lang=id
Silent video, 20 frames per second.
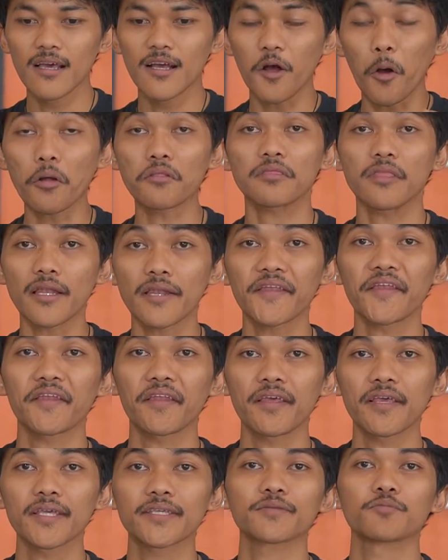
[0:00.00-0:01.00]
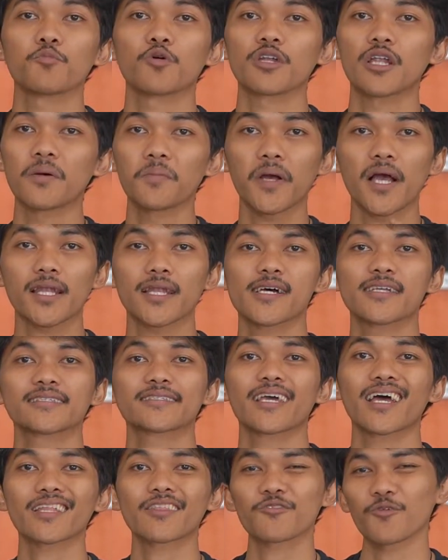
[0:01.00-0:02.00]
konten ini semua dalam keadaan
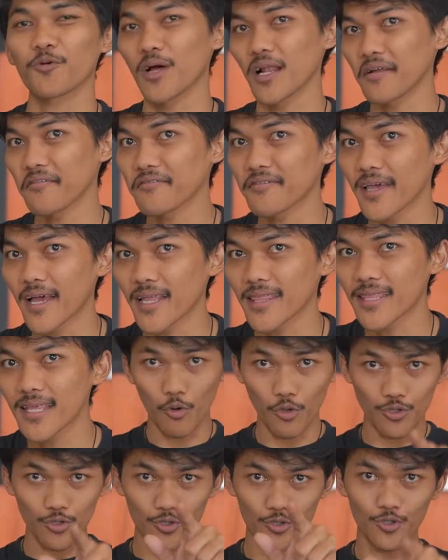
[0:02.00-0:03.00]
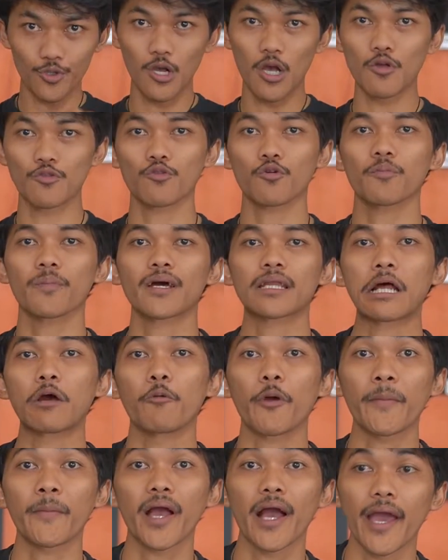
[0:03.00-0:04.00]
sehat walafiat. Khusus juga untuk para
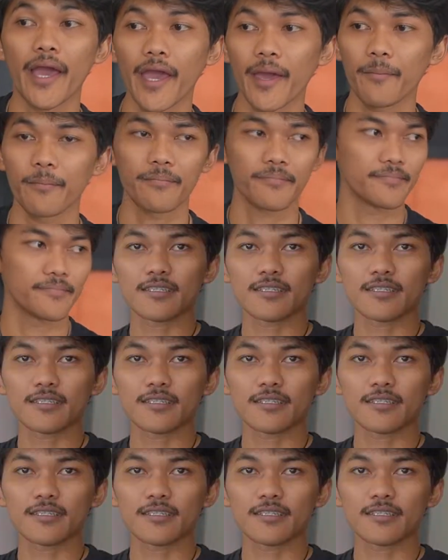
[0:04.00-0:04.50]
UMKM.